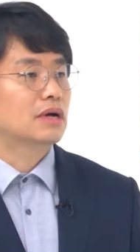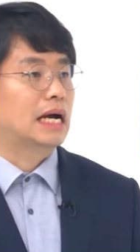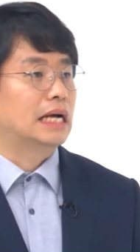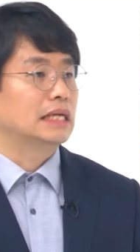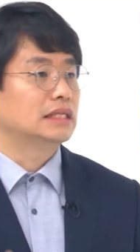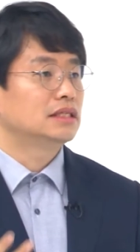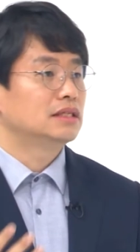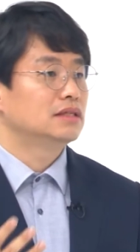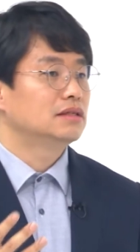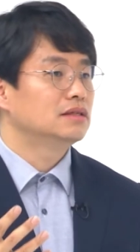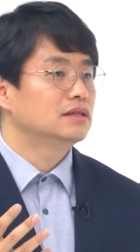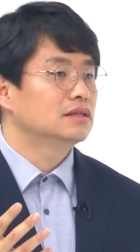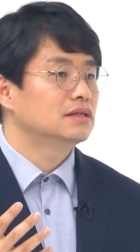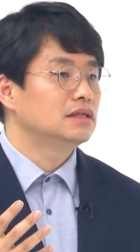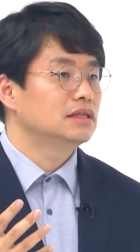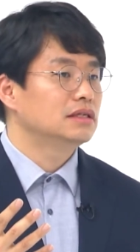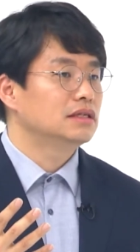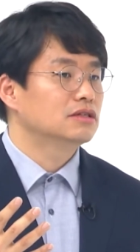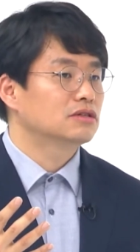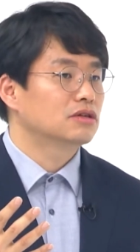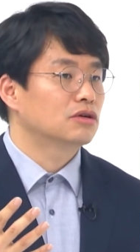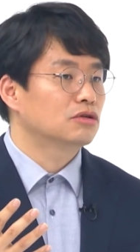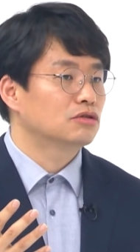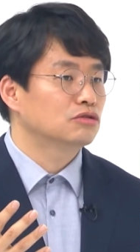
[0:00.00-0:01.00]

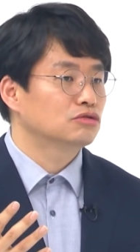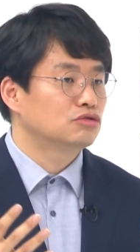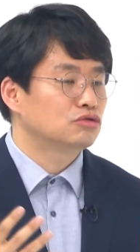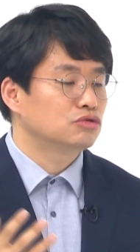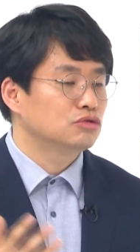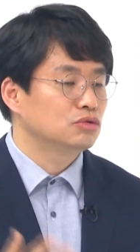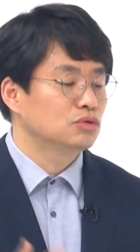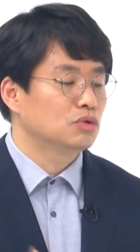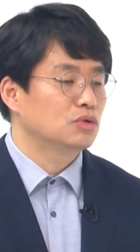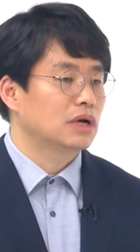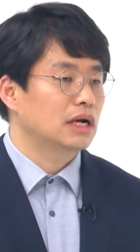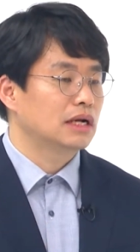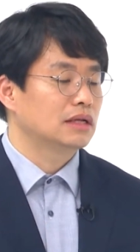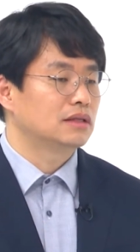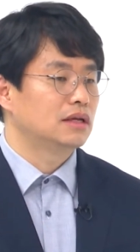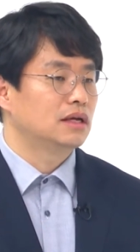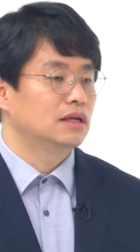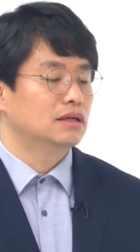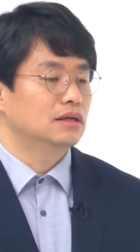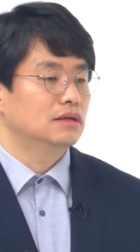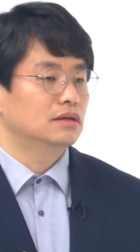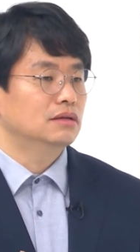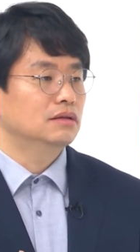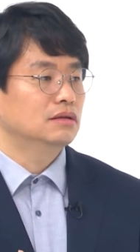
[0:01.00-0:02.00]
가치들끼리 서로 충돌할
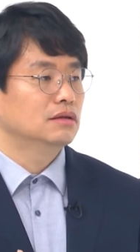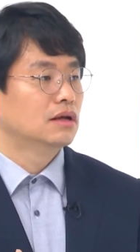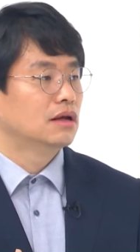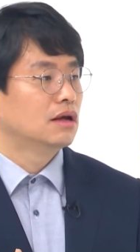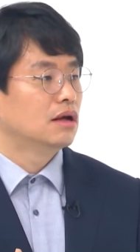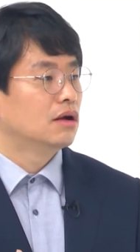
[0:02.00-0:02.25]
때는